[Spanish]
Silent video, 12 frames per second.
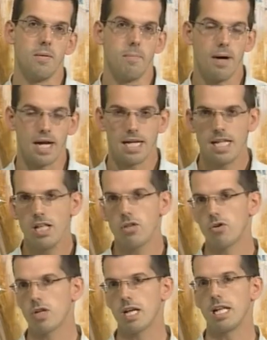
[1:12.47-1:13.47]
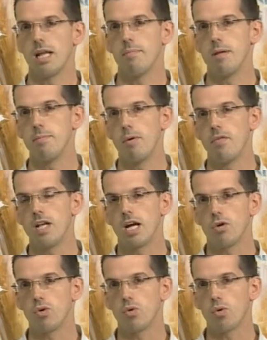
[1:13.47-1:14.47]
partidos que también podría
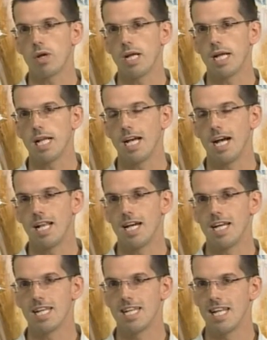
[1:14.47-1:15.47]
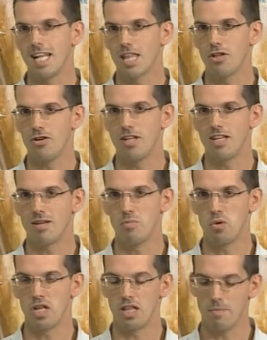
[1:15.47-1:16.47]
concurrir a las elecciones
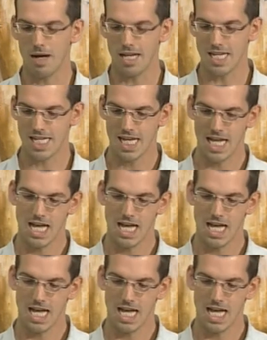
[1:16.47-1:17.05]
municipales